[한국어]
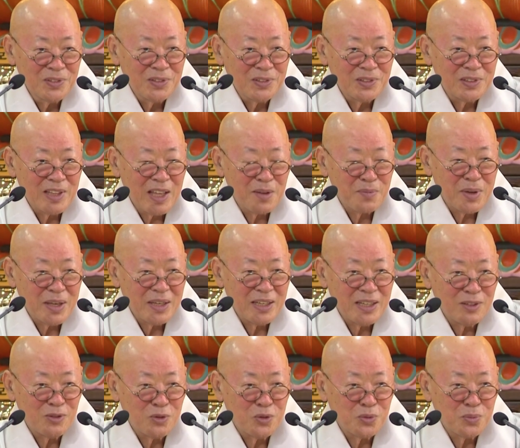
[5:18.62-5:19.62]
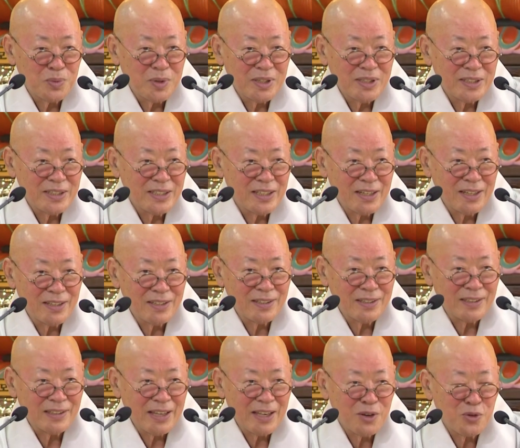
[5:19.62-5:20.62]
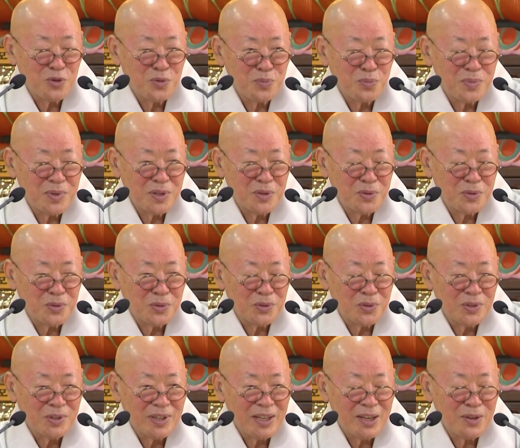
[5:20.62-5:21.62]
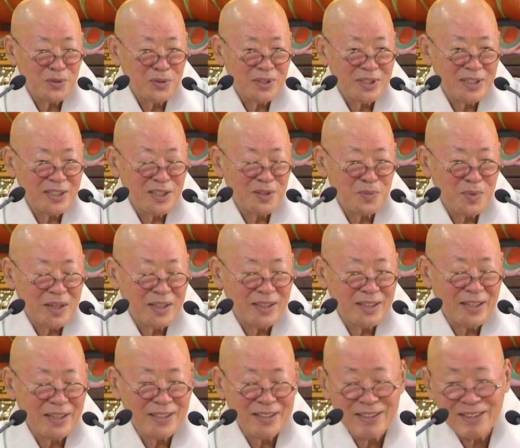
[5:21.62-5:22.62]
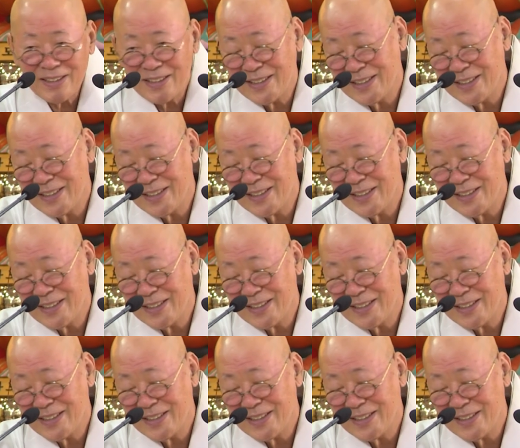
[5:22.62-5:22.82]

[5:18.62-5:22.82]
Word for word: 그 다음에 이 두 번째는 해운비구, 해운스님한테는,